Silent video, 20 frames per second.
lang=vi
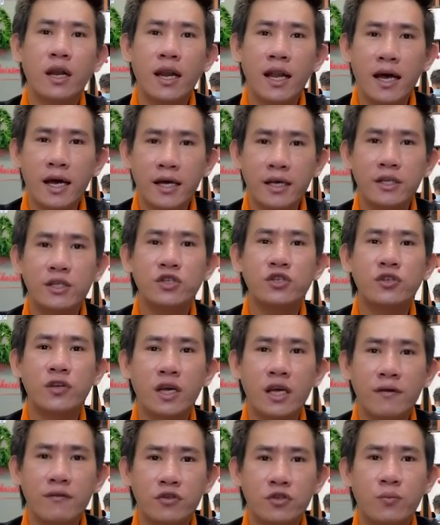like
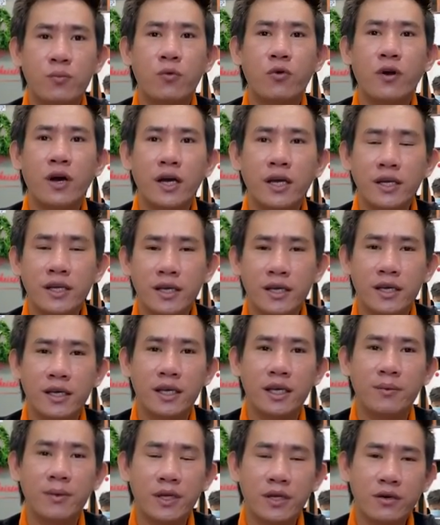share và subscribe
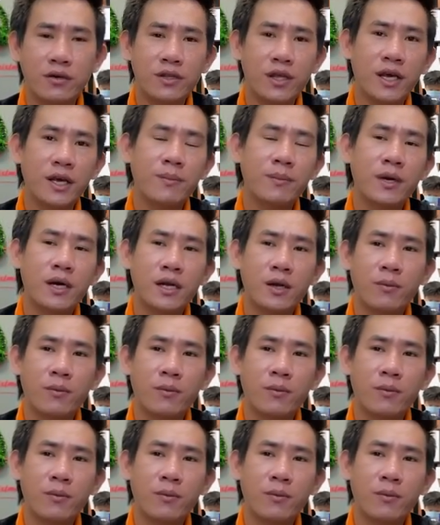để mình có thêm à,